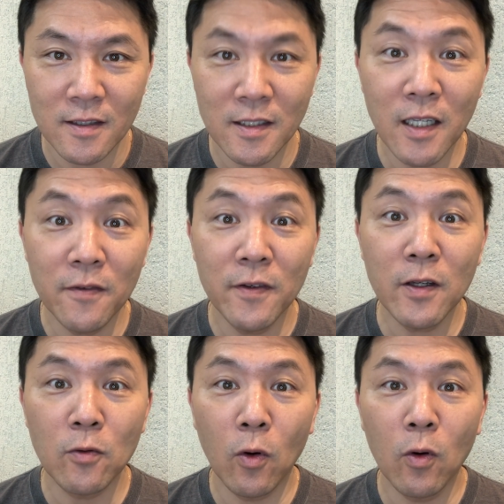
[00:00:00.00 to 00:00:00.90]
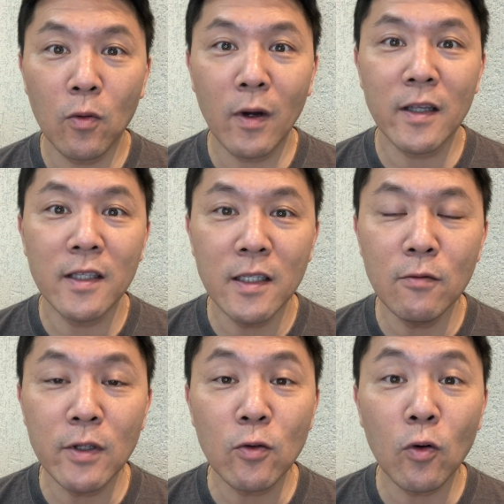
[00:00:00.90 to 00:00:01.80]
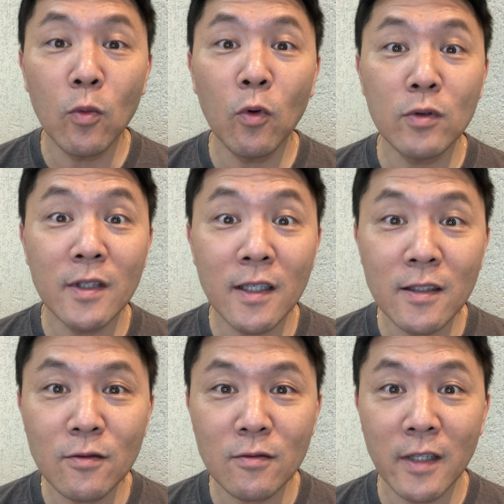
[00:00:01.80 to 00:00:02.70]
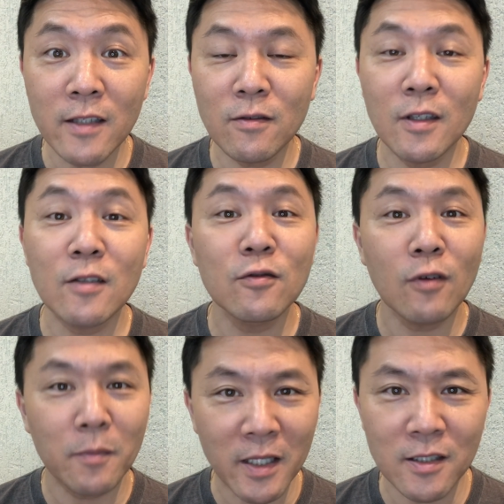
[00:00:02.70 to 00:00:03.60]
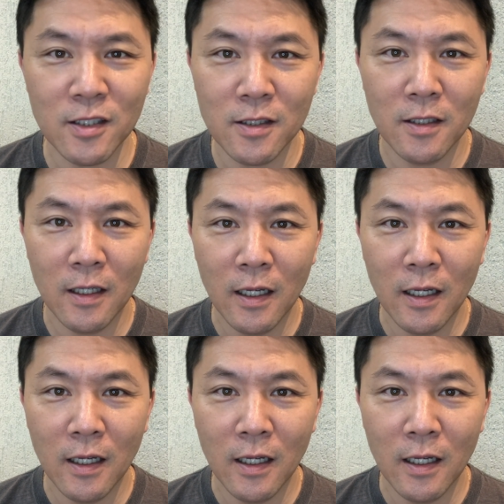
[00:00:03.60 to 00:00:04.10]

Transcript: e ele ficou com aquilo incomodando dentro da sua mente,